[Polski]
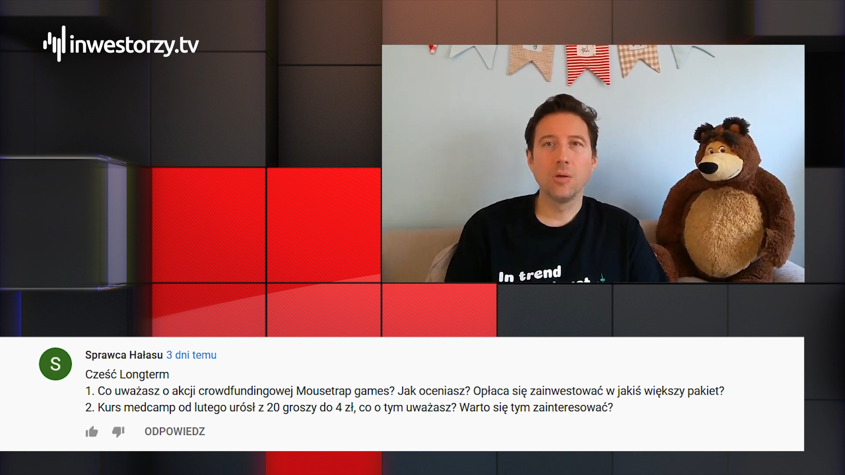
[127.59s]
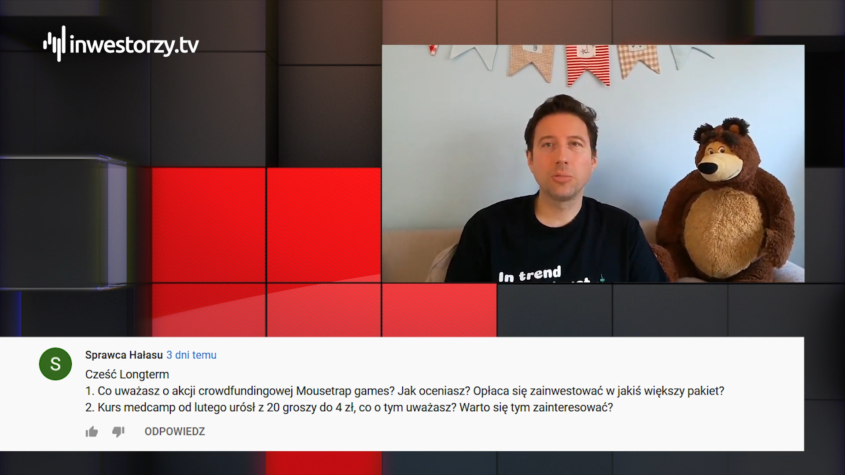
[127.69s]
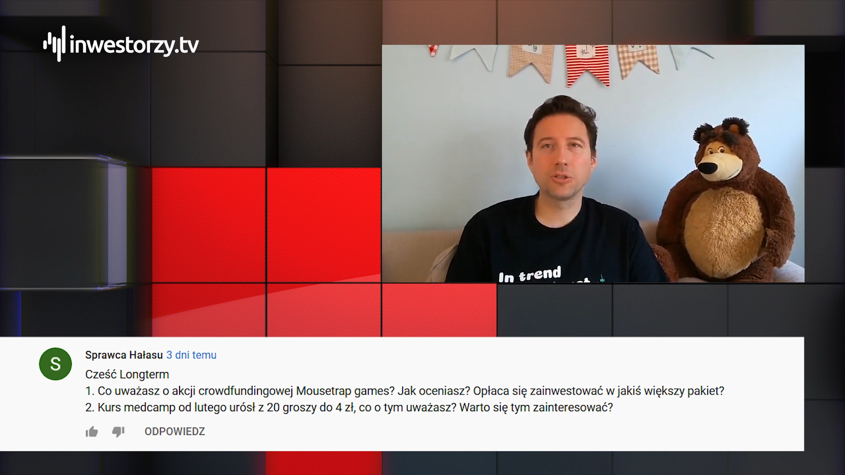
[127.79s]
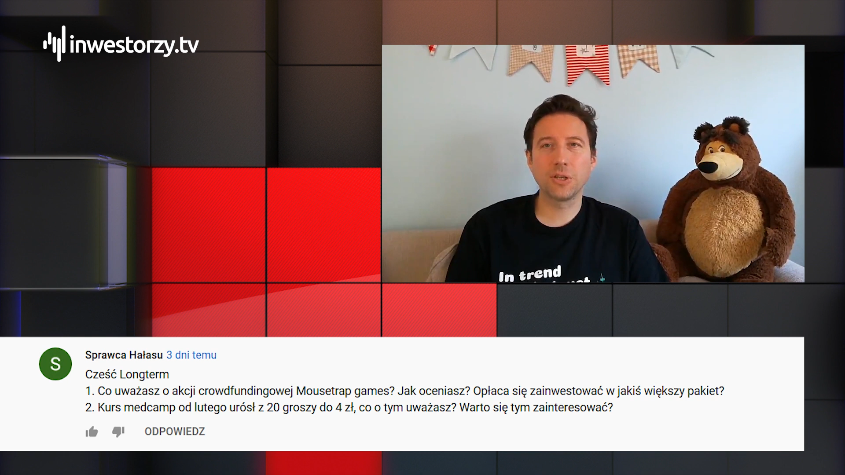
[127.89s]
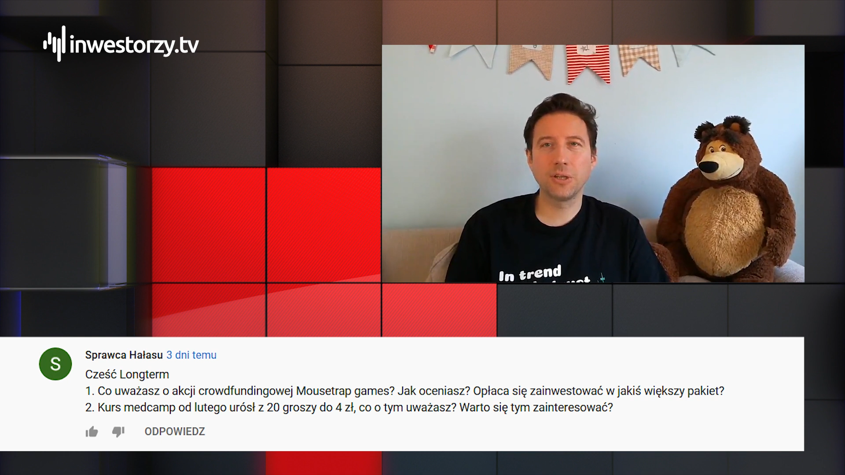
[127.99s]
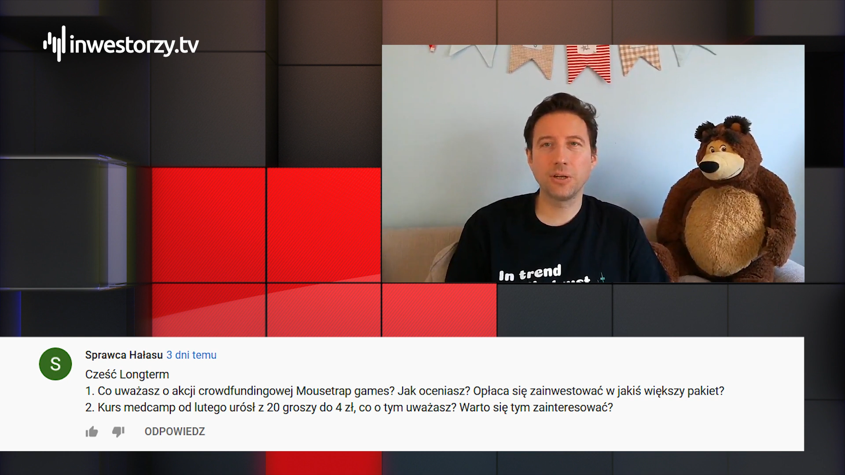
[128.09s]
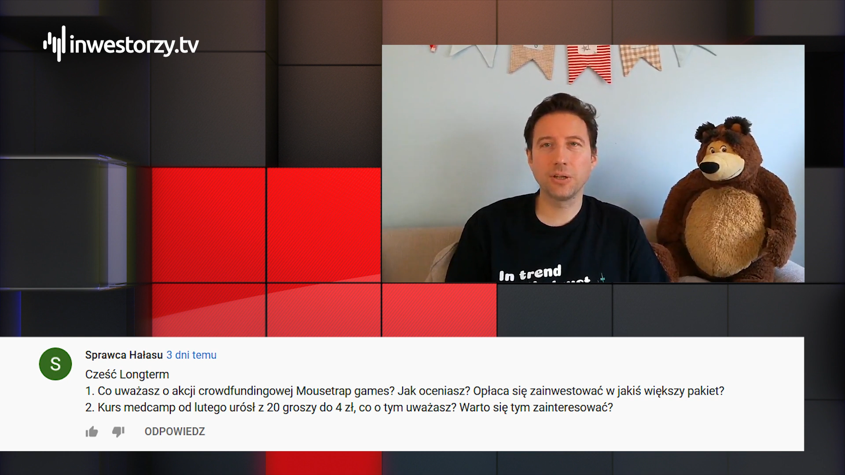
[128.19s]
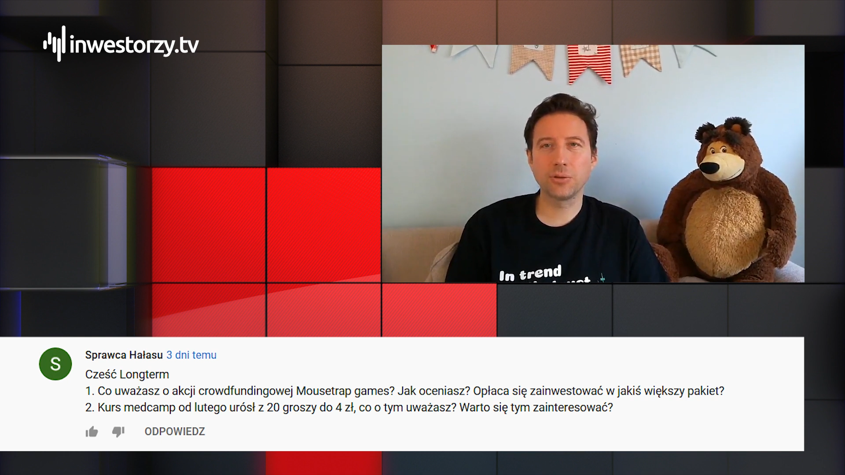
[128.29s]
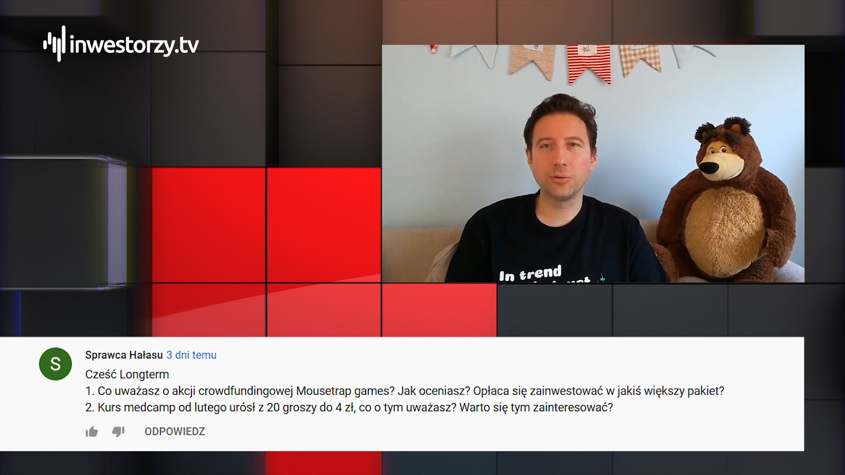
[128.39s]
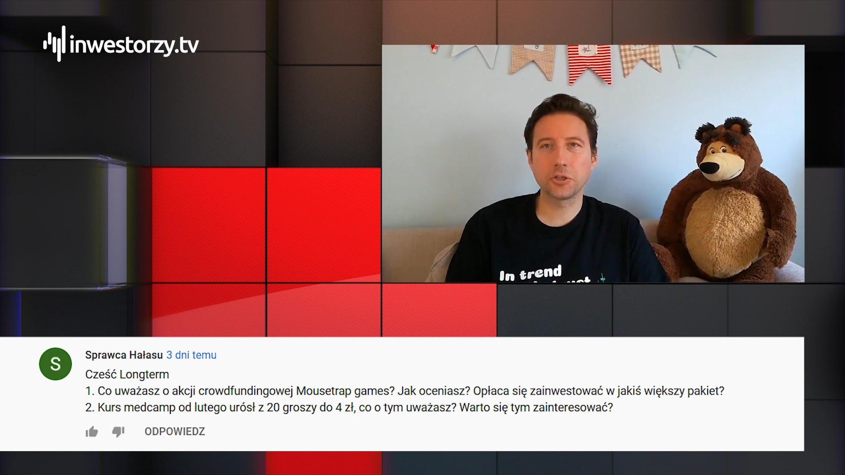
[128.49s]
procedery, na
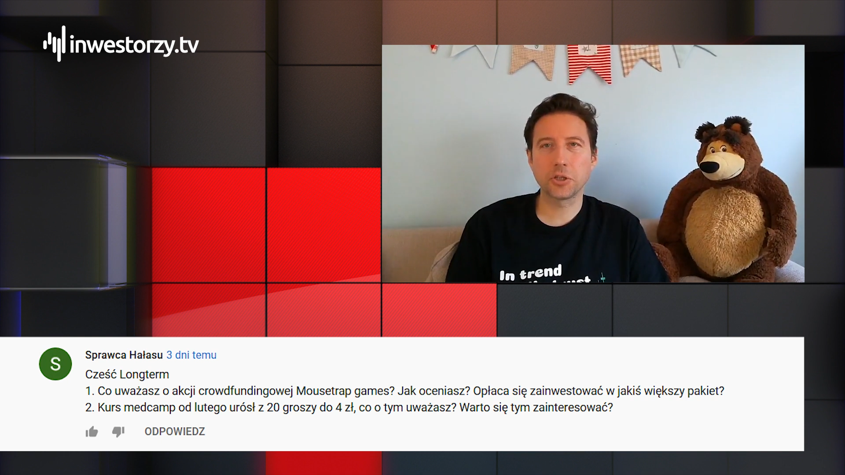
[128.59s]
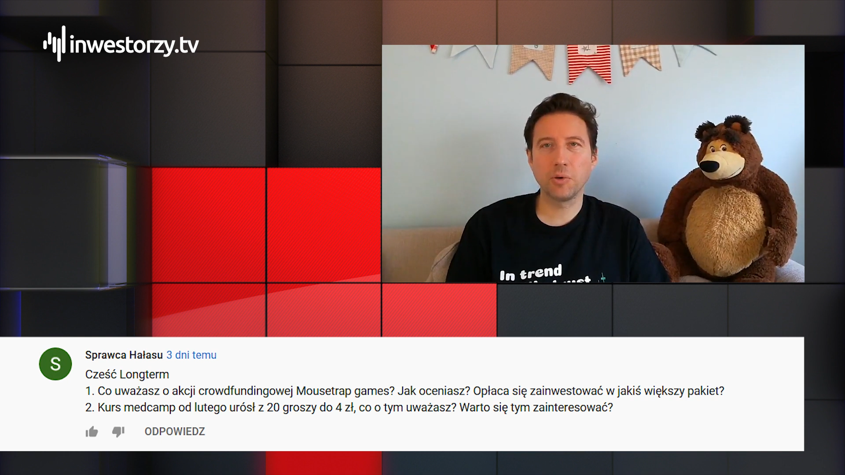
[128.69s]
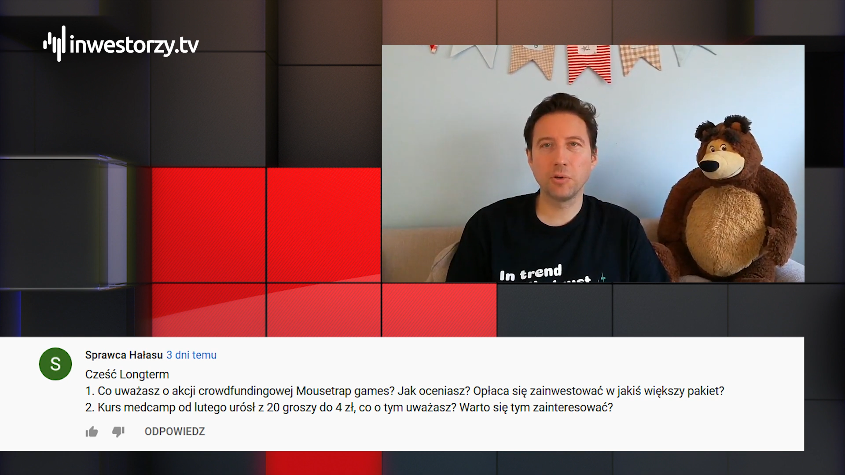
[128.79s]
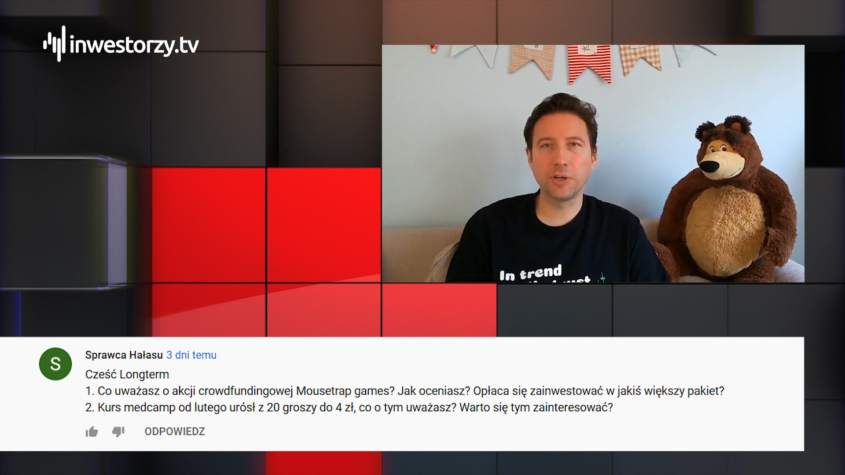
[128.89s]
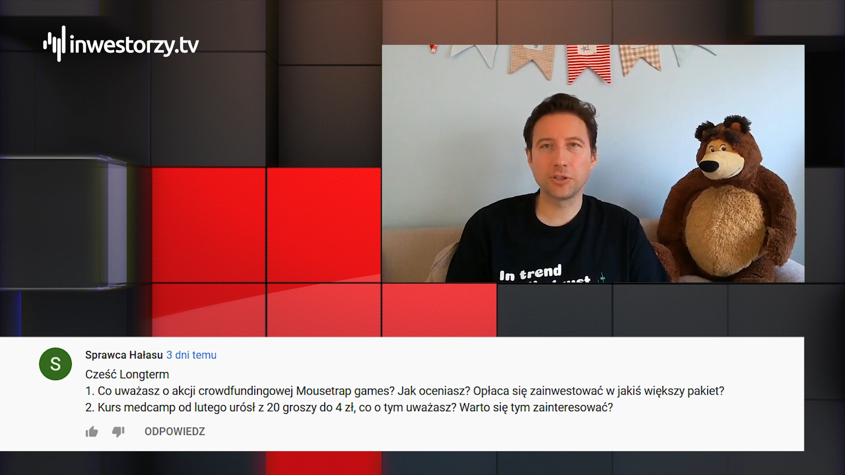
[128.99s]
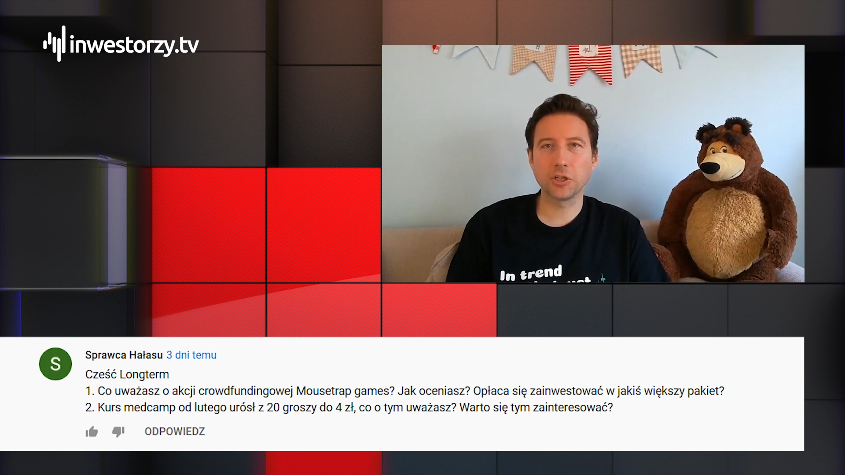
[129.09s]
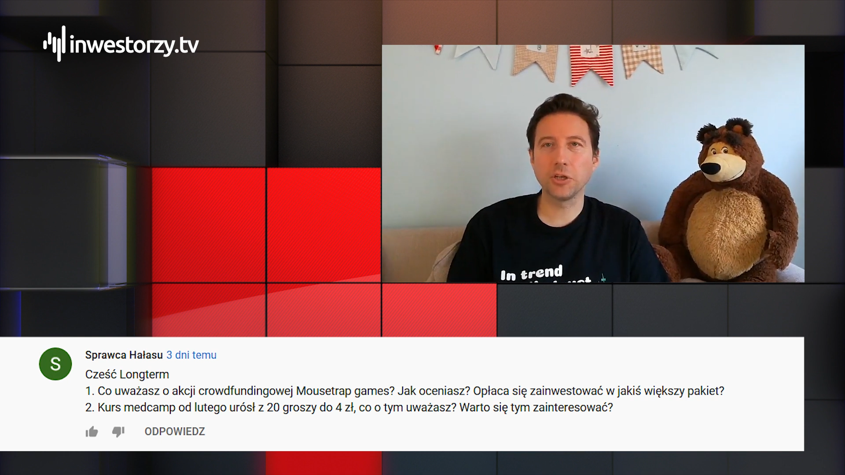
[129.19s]
które trzeba uważać.